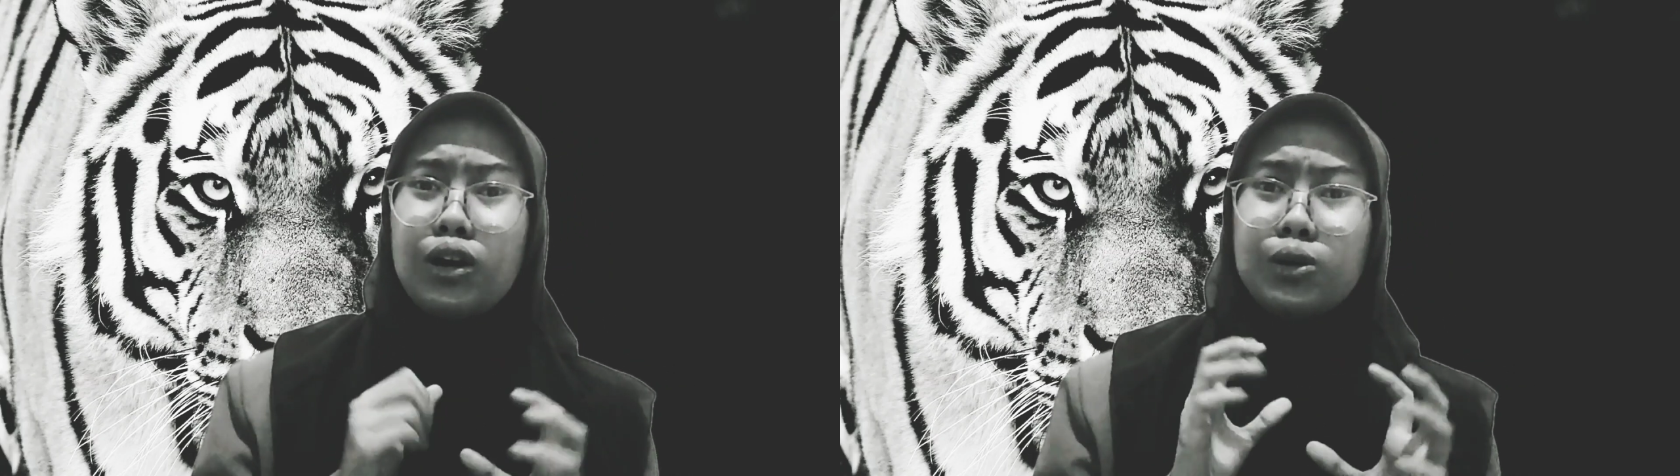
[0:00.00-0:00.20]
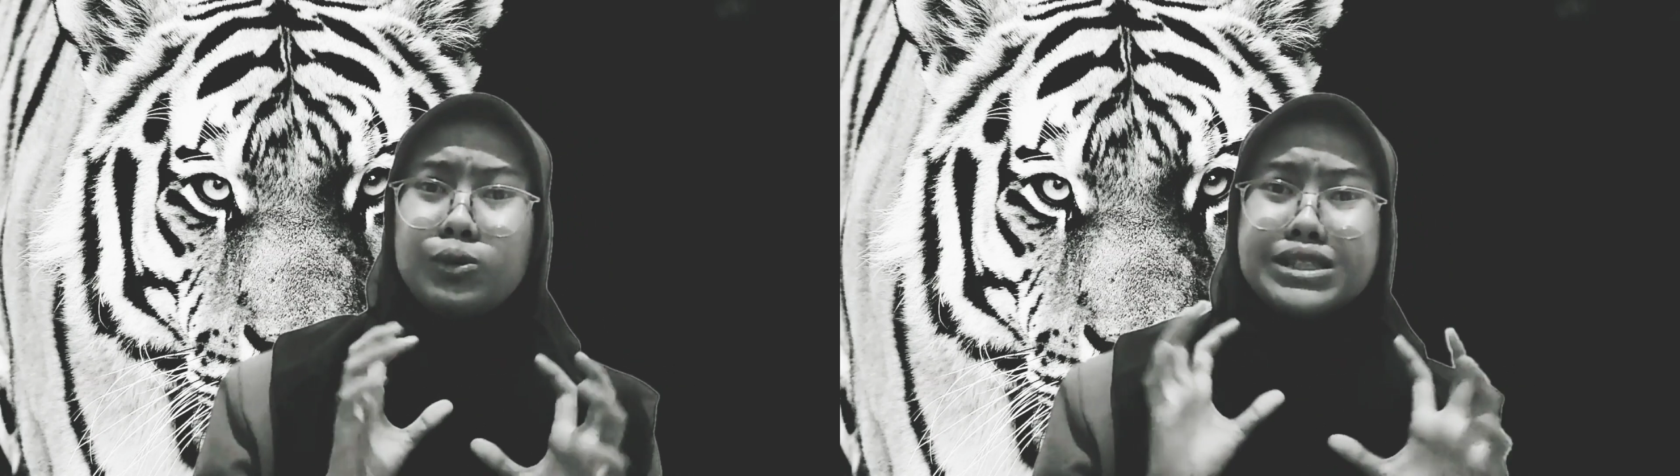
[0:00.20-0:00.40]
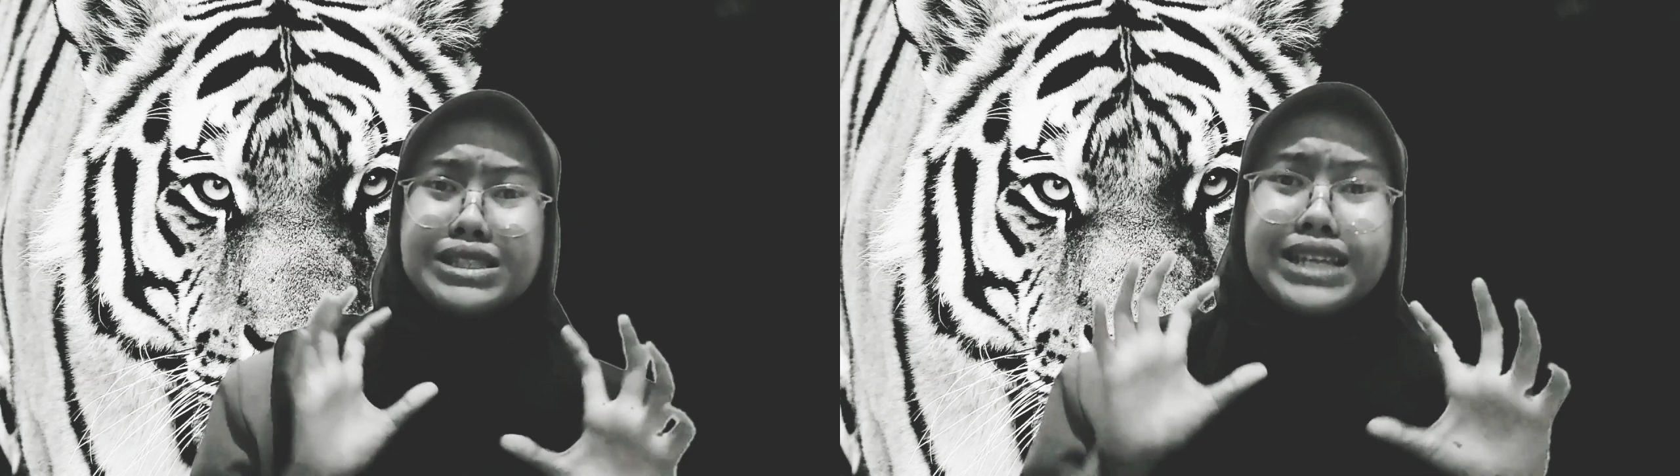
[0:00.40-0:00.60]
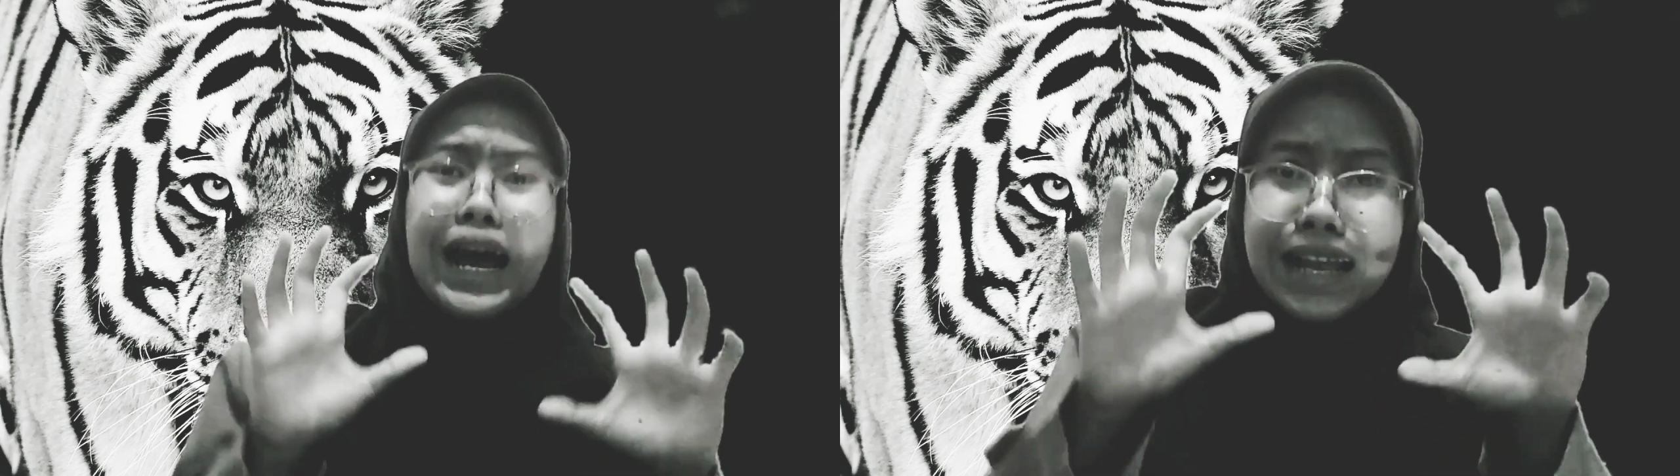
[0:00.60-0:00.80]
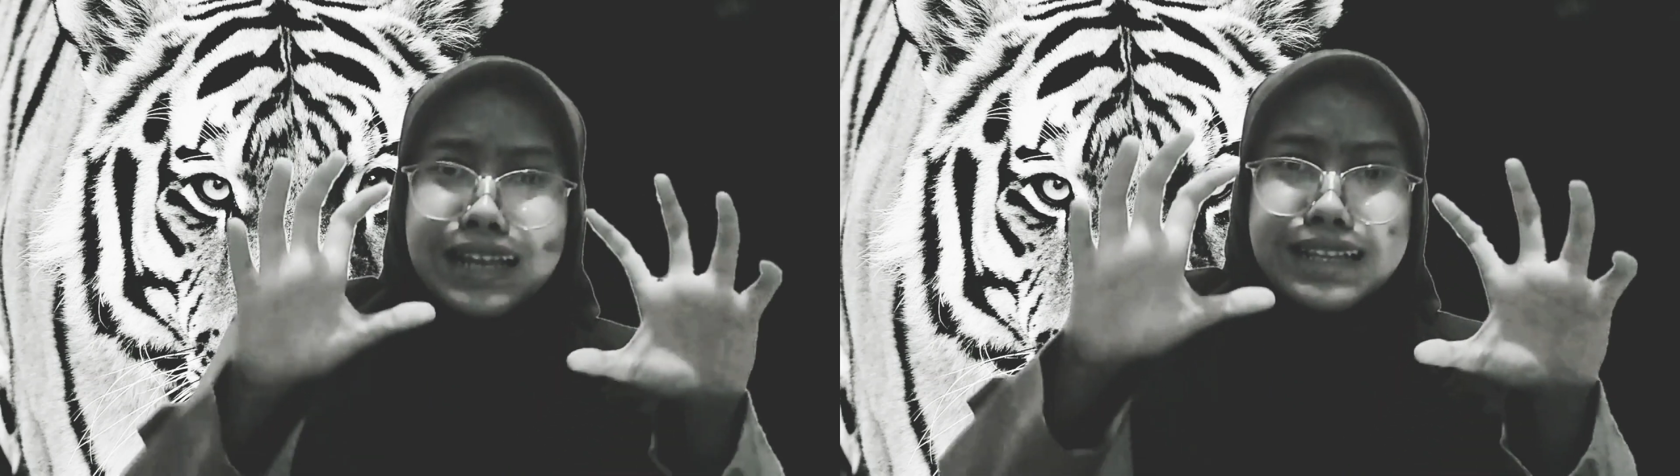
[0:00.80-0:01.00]

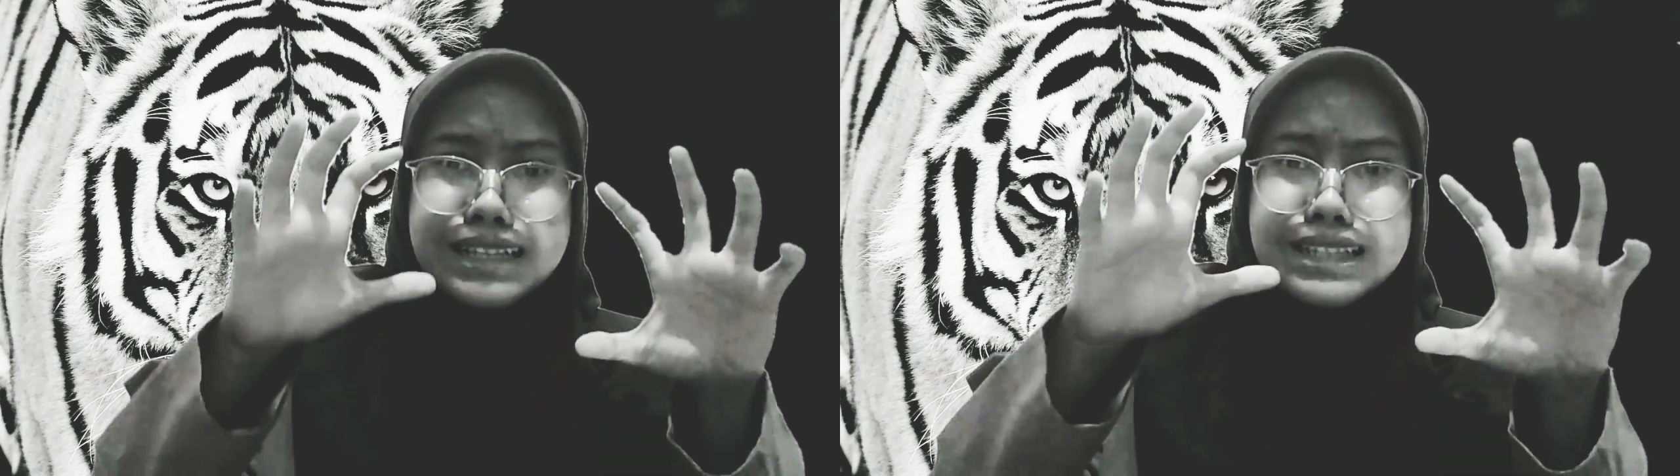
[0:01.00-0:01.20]
luncat